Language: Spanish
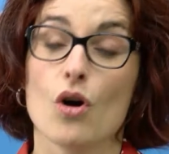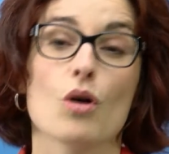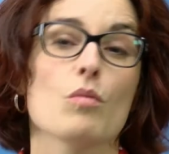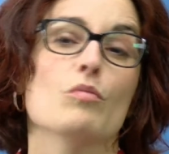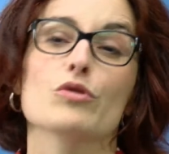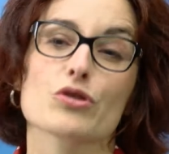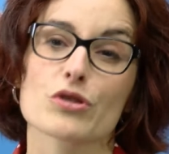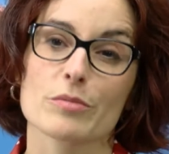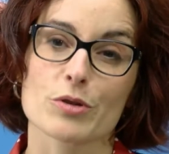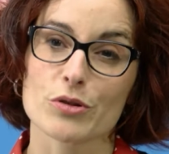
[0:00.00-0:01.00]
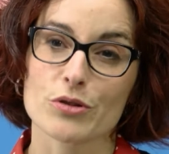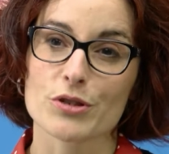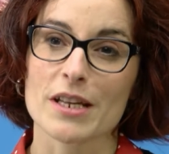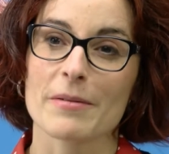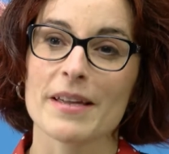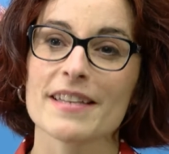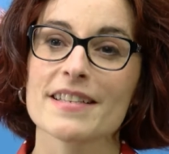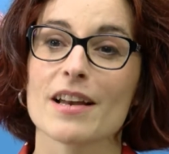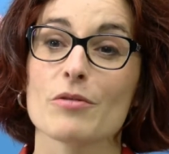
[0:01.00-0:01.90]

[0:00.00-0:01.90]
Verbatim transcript: Como muchos de vosotros sabéis,